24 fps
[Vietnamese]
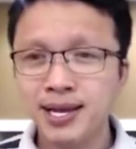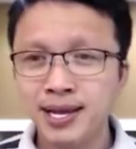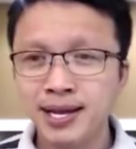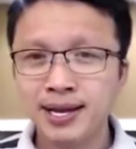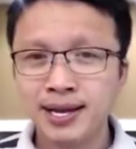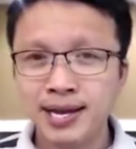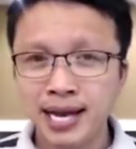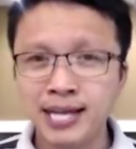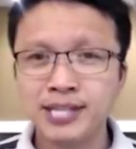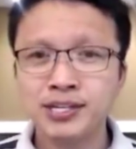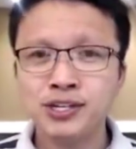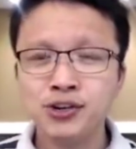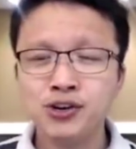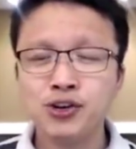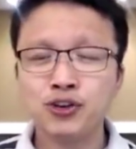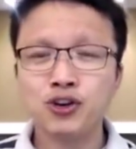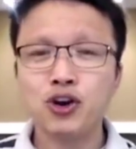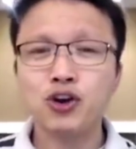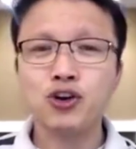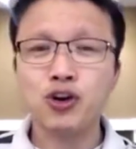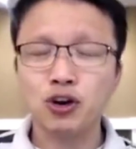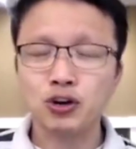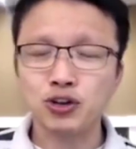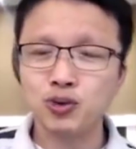ngày xưa có
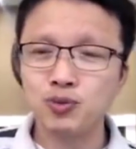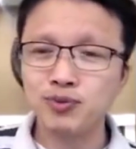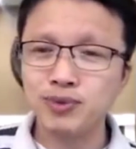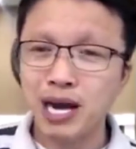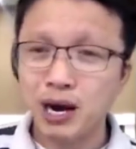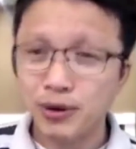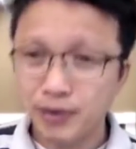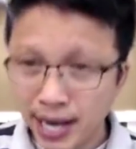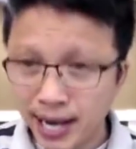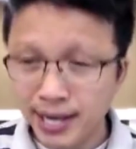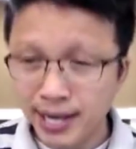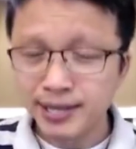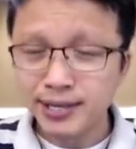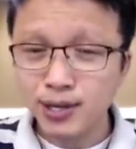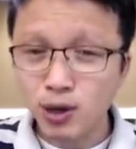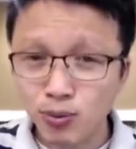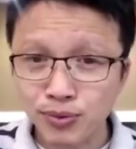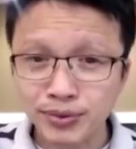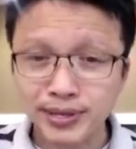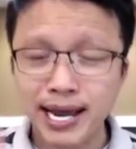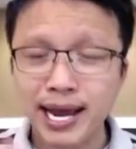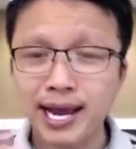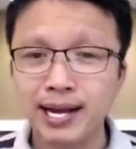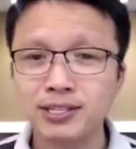ngọn trúc đẹp đây dùng
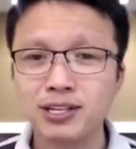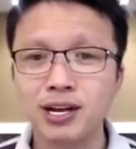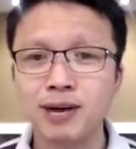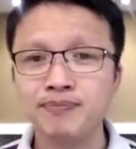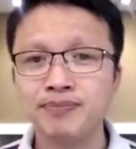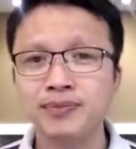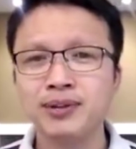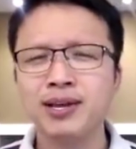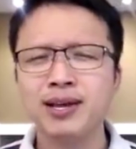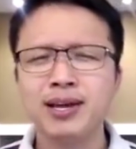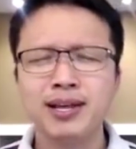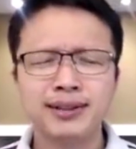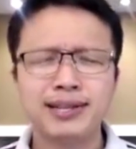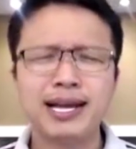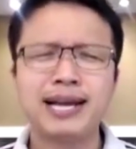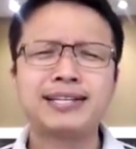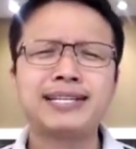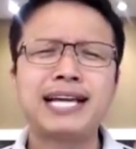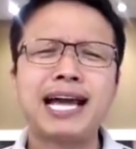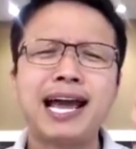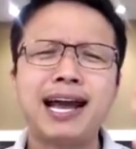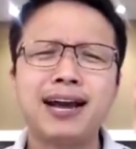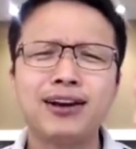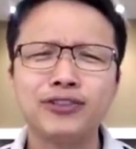cha hàng xóm thằng cha
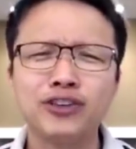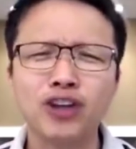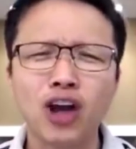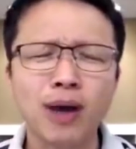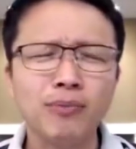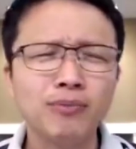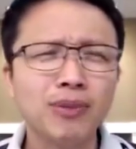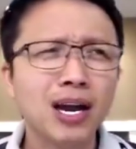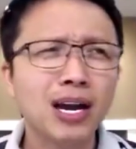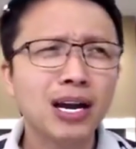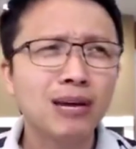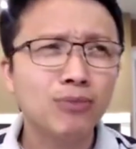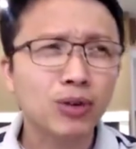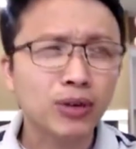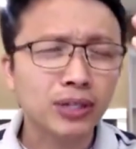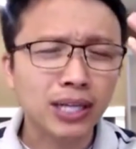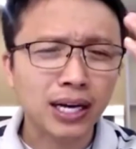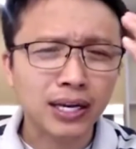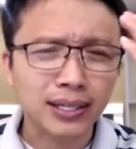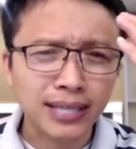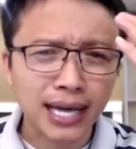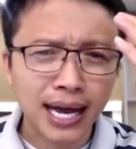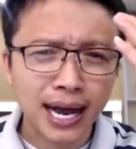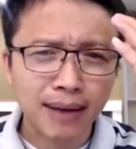hàng xóm đó là một cái
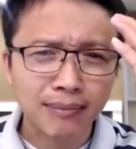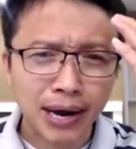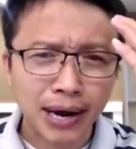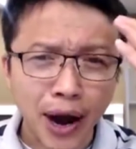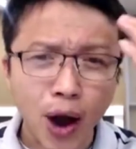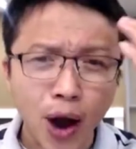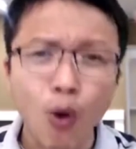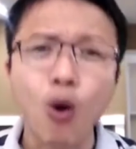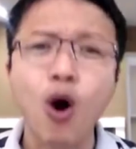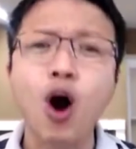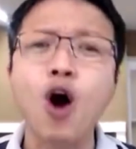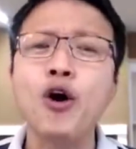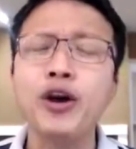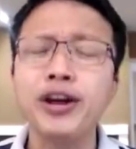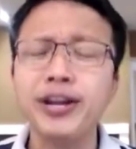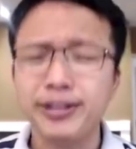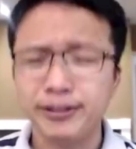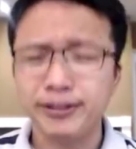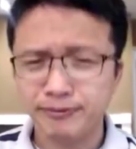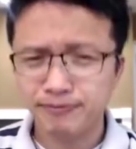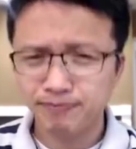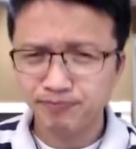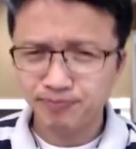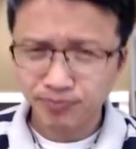thằng cha mà đầu hói
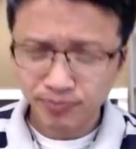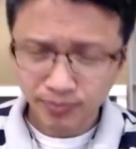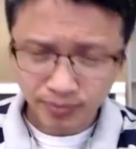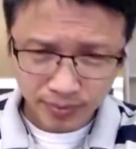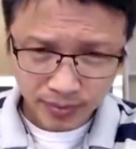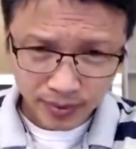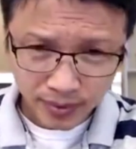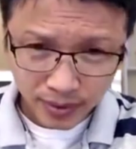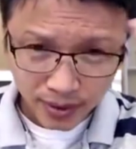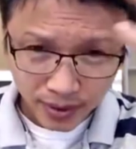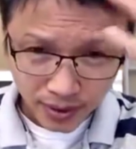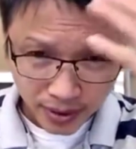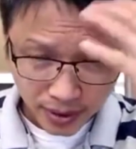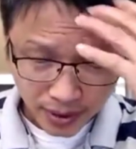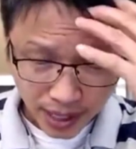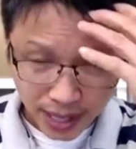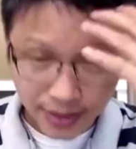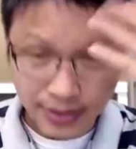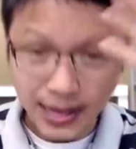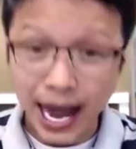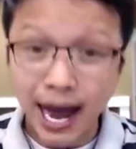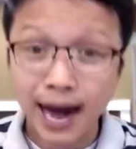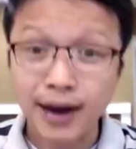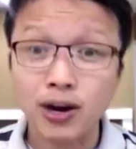anh
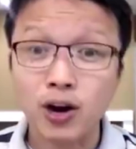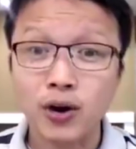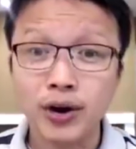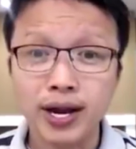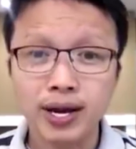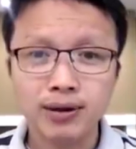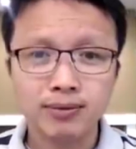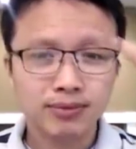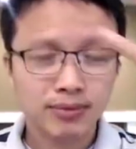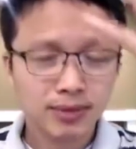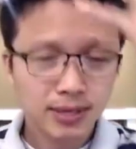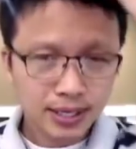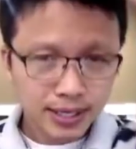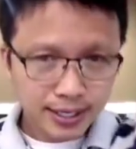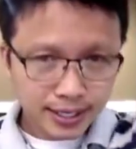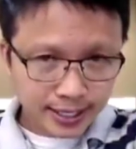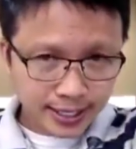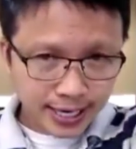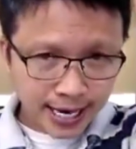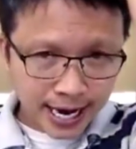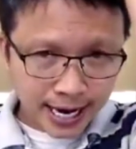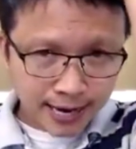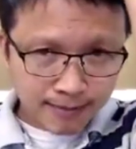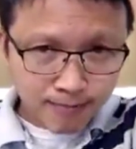tả rồi ha
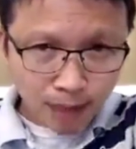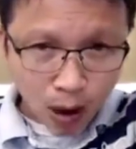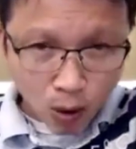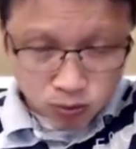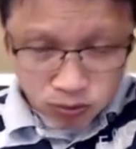trán bóng